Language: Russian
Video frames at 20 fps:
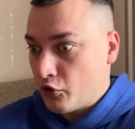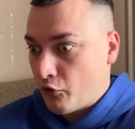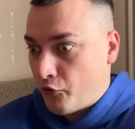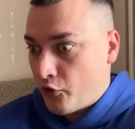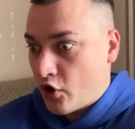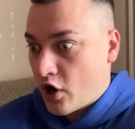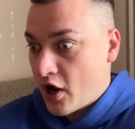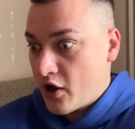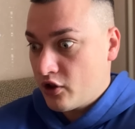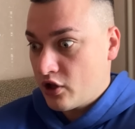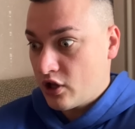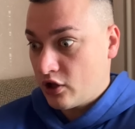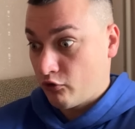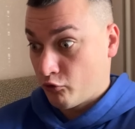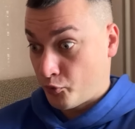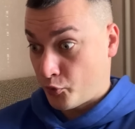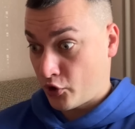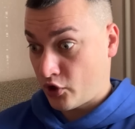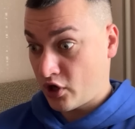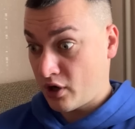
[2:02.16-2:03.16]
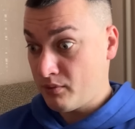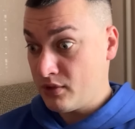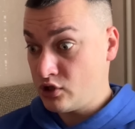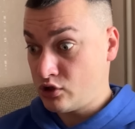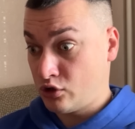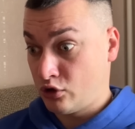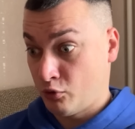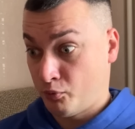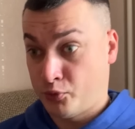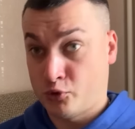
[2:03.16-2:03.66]
нафига я на этого
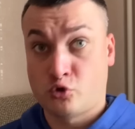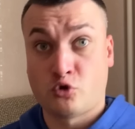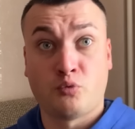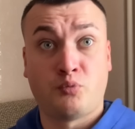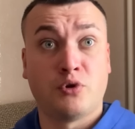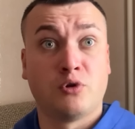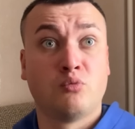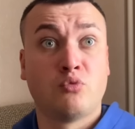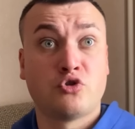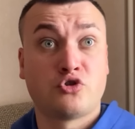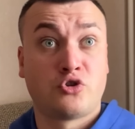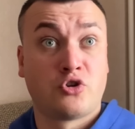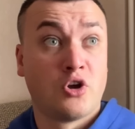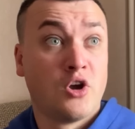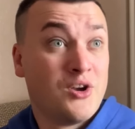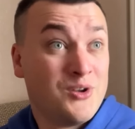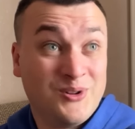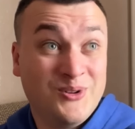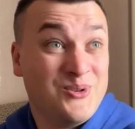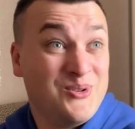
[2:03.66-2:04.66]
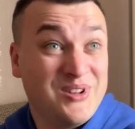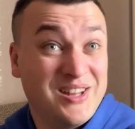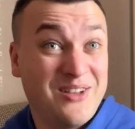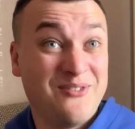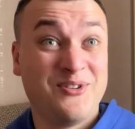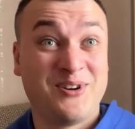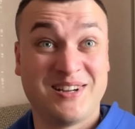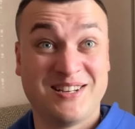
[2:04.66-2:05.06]
программиста поступил? Может, ну нафиг